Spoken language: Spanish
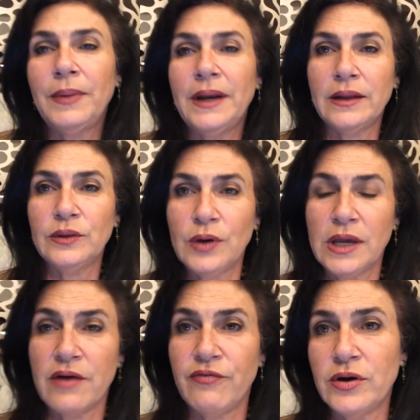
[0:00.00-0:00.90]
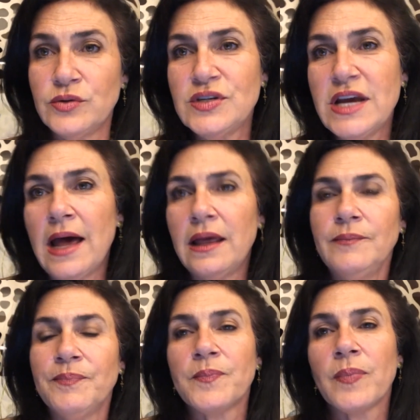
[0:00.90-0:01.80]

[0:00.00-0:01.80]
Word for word: esperando, que ya fue anunciada,